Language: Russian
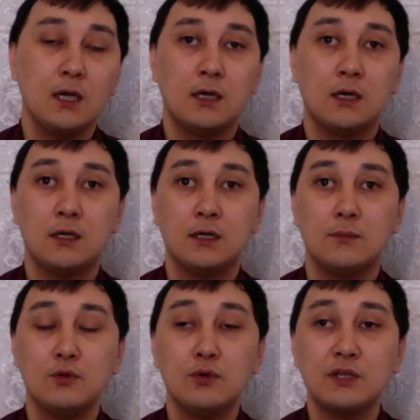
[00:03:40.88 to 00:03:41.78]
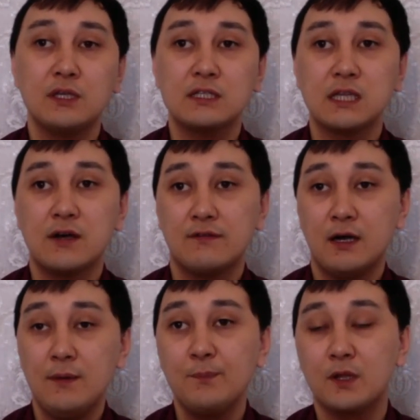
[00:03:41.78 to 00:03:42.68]
Э, многие
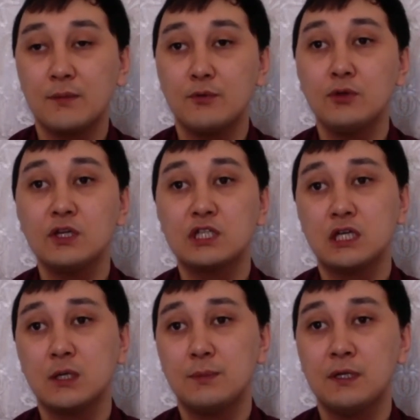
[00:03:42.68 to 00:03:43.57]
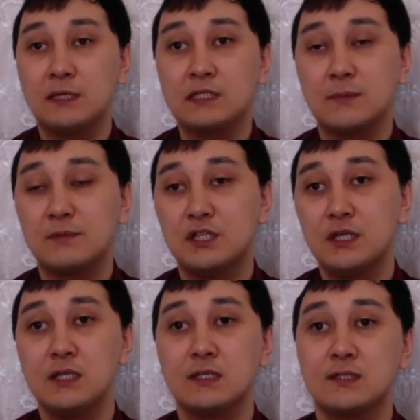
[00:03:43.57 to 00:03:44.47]
слова ребенок черпает из
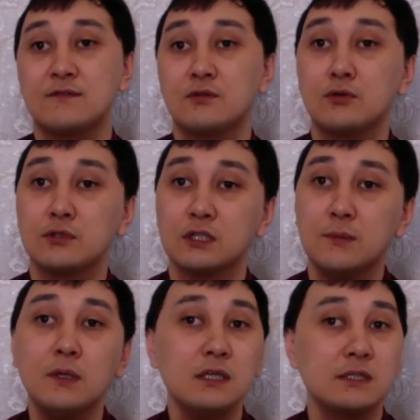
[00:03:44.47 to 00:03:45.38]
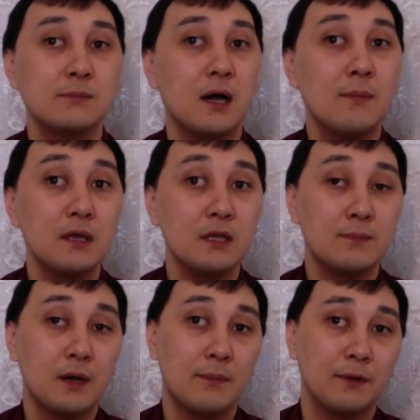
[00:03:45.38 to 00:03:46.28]
общения со взрослыми, с мамой и
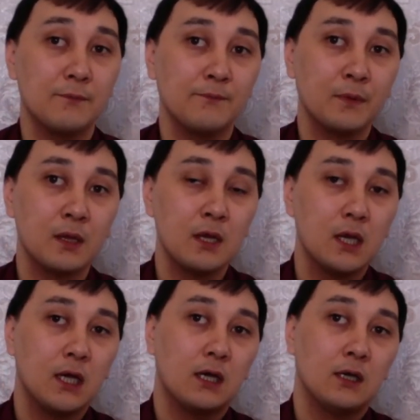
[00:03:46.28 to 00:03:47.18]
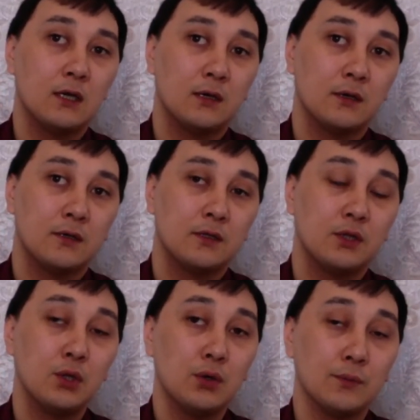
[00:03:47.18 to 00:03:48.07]
папой. Э,
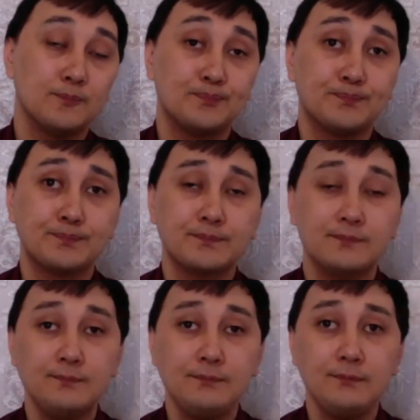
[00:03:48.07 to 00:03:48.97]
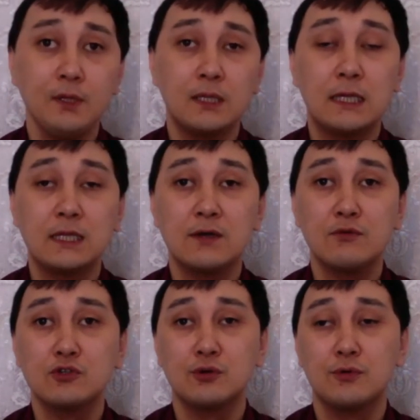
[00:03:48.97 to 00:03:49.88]
но для
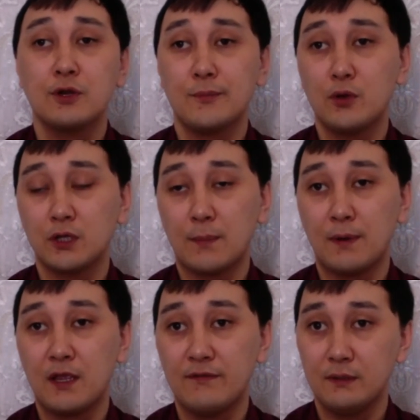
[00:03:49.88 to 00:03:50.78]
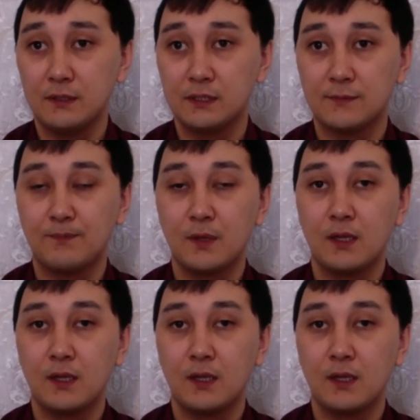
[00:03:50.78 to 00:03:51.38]
того, чтобы у ребенка появилась